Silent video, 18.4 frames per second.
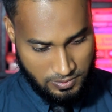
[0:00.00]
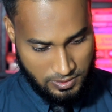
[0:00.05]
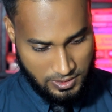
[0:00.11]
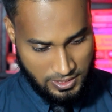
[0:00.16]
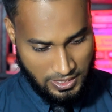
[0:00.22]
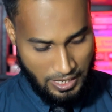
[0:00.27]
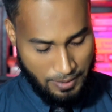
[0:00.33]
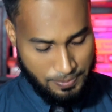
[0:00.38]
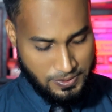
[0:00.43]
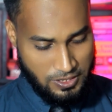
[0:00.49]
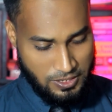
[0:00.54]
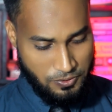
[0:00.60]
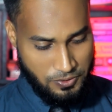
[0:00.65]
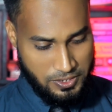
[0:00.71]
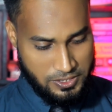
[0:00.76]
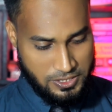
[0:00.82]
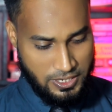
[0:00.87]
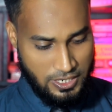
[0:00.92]
যে অ্যাপসটা
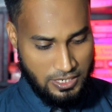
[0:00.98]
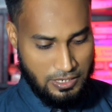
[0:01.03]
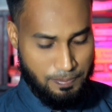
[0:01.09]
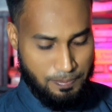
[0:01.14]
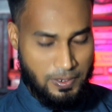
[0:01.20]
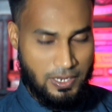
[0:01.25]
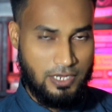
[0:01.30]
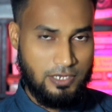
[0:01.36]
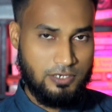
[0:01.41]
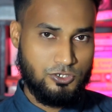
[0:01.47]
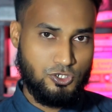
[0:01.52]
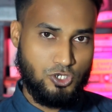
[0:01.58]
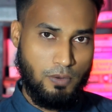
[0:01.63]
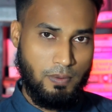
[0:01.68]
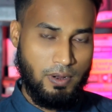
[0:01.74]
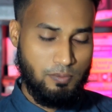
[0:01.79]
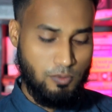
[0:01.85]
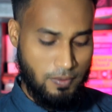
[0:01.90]
রয়েছে এটা প্রায়
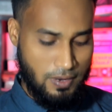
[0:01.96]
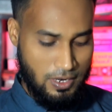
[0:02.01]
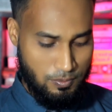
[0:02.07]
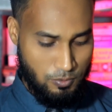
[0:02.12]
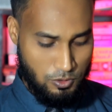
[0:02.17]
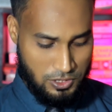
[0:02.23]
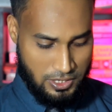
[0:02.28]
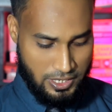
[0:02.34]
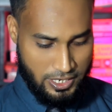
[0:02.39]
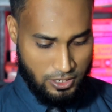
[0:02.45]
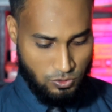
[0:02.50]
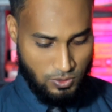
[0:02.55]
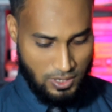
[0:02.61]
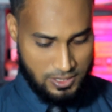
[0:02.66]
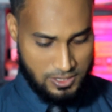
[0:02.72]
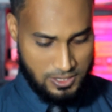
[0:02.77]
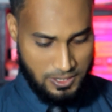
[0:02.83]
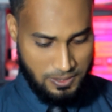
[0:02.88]
সবার মোবাইলের মধ্যে কিন্তু
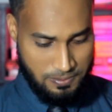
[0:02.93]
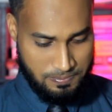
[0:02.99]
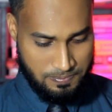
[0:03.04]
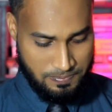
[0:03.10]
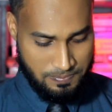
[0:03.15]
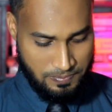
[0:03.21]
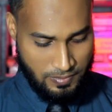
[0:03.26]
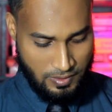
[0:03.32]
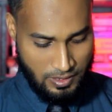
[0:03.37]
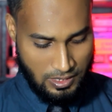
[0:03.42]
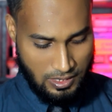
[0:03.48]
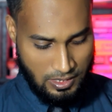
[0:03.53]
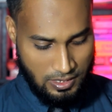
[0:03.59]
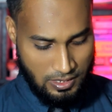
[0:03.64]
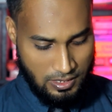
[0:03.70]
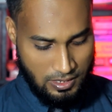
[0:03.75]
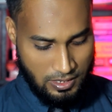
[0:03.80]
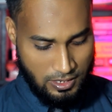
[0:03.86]
আছে
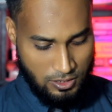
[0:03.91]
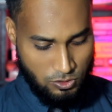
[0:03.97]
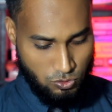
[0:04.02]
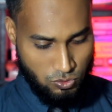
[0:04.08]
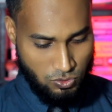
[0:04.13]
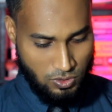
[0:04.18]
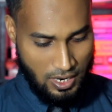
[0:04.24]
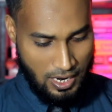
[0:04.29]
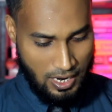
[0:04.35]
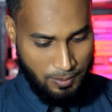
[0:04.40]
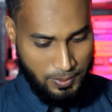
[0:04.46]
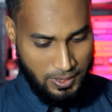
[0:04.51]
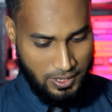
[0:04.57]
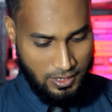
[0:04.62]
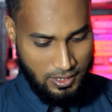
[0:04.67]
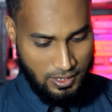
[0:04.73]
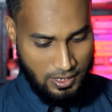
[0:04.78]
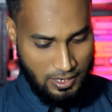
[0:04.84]
কিন্তু
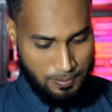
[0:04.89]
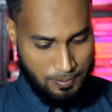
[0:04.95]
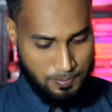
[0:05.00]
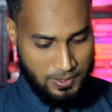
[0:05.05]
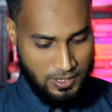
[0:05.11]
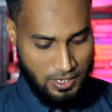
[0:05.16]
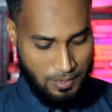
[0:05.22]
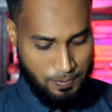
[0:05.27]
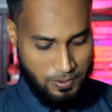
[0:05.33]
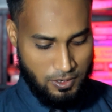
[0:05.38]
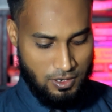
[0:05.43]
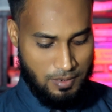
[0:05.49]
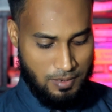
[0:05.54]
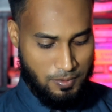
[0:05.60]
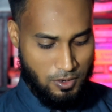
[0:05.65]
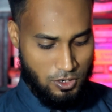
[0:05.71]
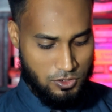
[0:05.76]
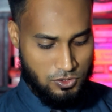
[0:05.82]
আমি আপনি আপনারা
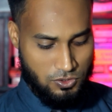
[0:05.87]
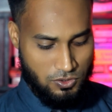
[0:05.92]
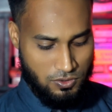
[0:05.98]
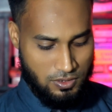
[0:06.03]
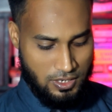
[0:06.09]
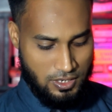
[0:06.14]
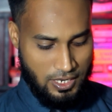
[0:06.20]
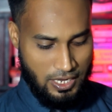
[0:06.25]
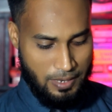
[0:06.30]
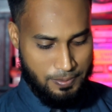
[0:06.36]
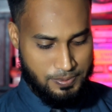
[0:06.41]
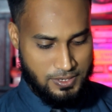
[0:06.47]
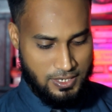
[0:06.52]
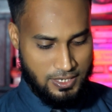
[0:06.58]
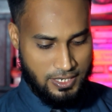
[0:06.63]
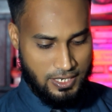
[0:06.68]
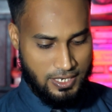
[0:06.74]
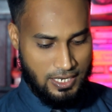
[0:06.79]
আমরা হয়তো এই
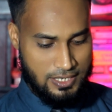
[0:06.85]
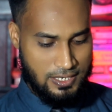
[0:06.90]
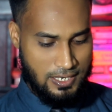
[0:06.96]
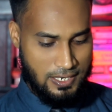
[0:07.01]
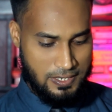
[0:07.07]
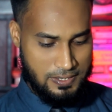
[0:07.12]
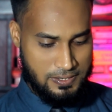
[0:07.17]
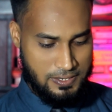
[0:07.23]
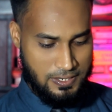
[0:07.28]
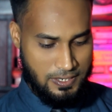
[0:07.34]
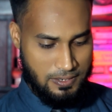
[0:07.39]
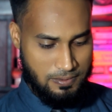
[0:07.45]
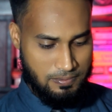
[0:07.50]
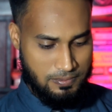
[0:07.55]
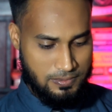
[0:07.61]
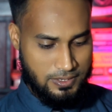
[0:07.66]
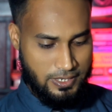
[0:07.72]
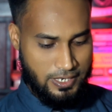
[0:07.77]
অ্যাপসটাকে কাজে লাগাচ্ছি না
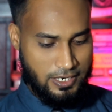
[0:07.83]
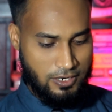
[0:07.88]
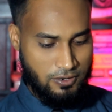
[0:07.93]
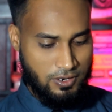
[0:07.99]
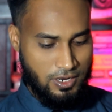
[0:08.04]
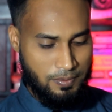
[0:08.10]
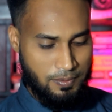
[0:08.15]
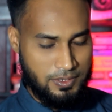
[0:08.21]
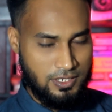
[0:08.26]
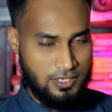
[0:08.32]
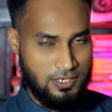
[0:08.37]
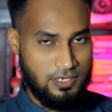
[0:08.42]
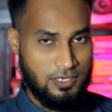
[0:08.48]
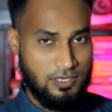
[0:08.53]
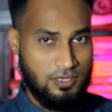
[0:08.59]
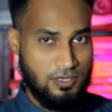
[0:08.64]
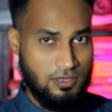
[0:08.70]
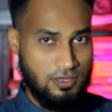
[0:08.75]
যার কারণে আমাদের
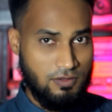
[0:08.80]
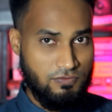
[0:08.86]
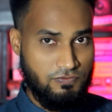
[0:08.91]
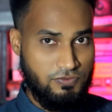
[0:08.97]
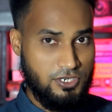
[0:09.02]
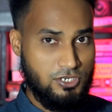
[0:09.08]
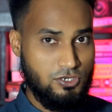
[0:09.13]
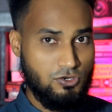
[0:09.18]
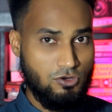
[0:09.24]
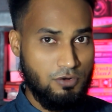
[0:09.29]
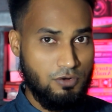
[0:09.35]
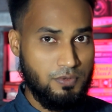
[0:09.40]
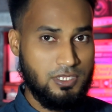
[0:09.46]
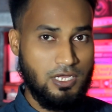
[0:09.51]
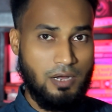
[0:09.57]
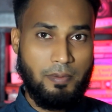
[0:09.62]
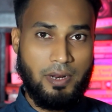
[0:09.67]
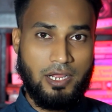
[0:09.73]
ভিডিওগুলোর
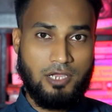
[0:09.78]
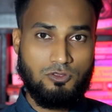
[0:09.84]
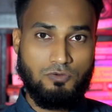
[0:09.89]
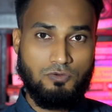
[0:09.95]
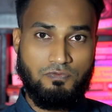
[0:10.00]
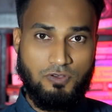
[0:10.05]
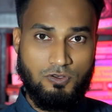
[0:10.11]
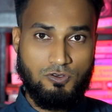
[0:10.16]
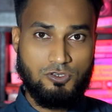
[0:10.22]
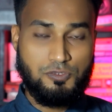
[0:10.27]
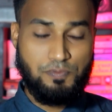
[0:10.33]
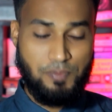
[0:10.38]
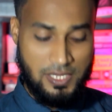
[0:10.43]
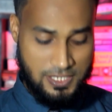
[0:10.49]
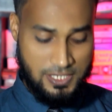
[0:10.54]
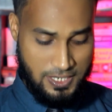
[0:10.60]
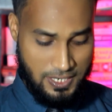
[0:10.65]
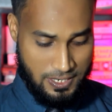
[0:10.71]
মধ্যে আমরা কিন্তু ভিউজ
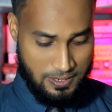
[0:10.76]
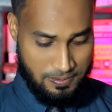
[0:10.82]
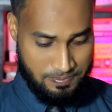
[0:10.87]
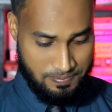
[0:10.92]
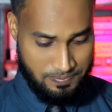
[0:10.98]
পাচ্ছি না